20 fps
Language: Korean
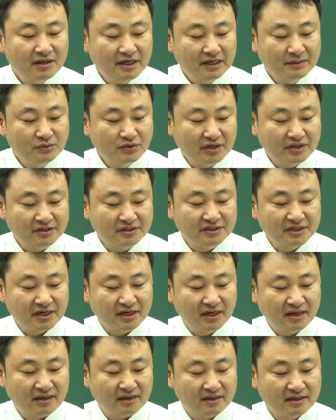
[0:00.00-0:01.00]
입주
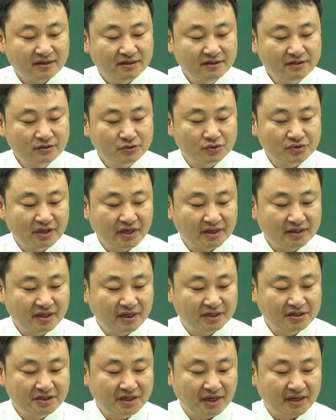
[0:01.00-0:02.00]
예정자가 그 주택
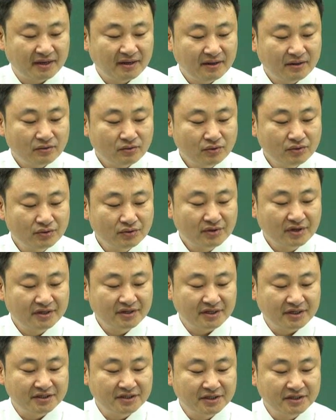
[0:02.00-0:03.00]
대지에
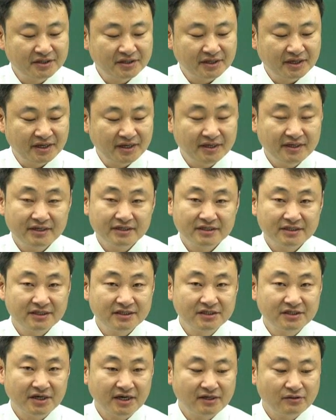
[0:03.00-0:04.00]
소유권 이전 등기
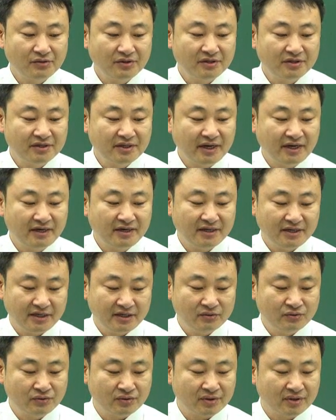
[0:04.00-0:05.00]
신청할 수 있는 날
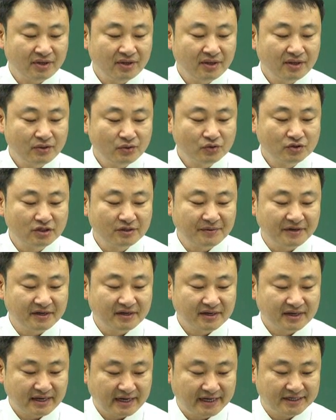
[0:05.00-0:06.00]
이후
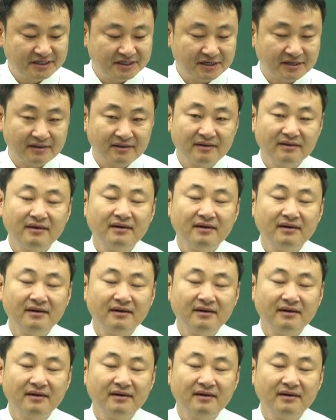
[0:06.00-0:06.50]
60일까지